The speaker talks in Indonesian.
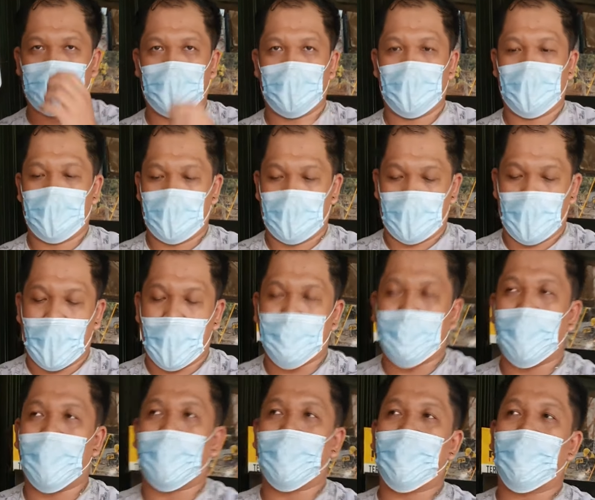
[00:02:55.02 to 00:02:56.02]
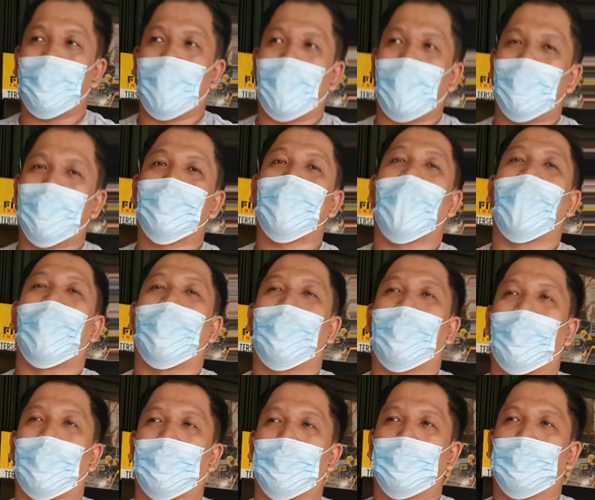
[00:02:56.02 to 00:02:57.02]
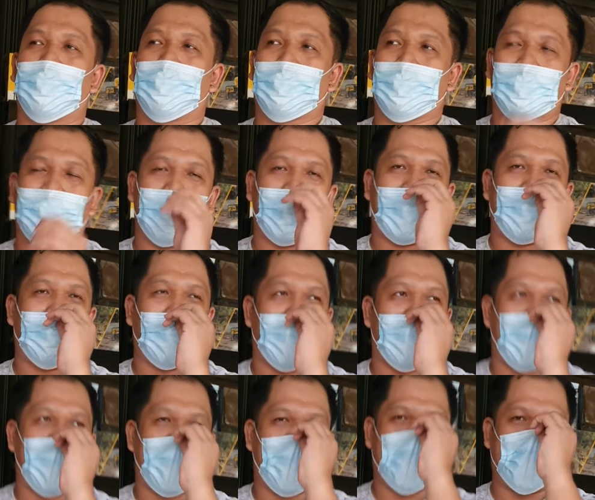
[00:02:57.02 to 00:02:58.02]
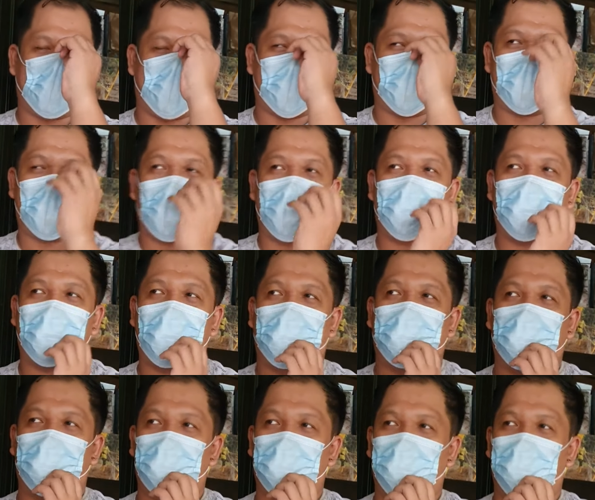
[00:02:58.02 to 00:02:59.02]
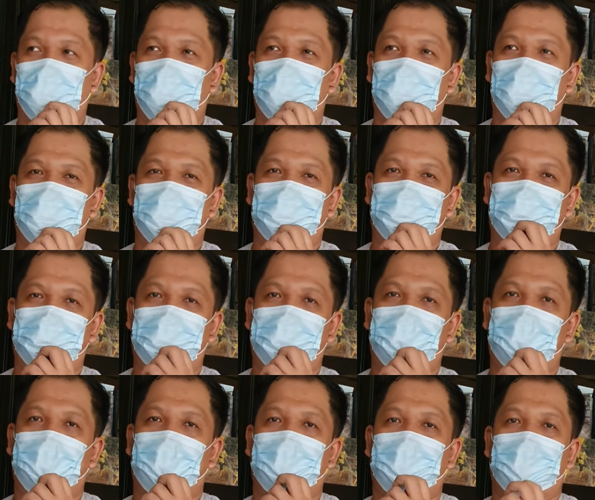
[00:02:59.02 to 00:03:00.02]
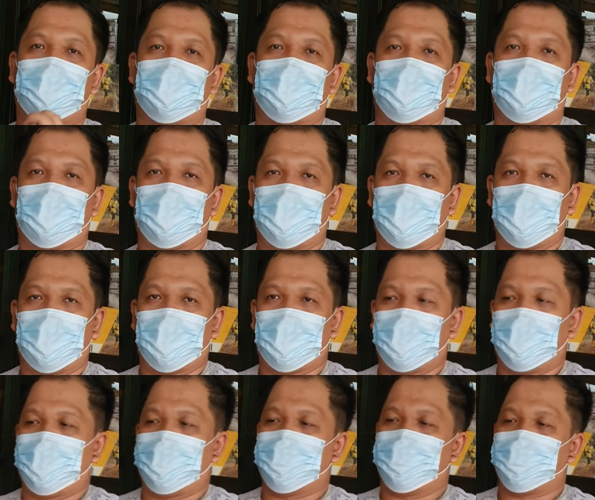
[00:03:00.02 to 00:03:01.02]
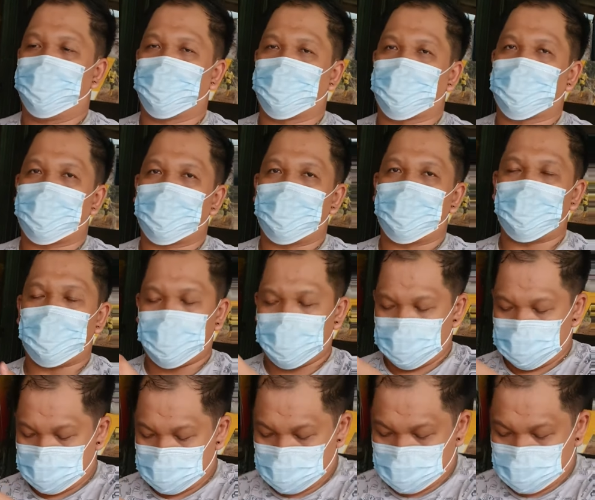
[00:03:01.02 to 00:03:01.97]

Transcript: ya? Iya, benar kita main di stang. Kalau oh. untuk MOB 8330. Oke, oke, oke. Boleh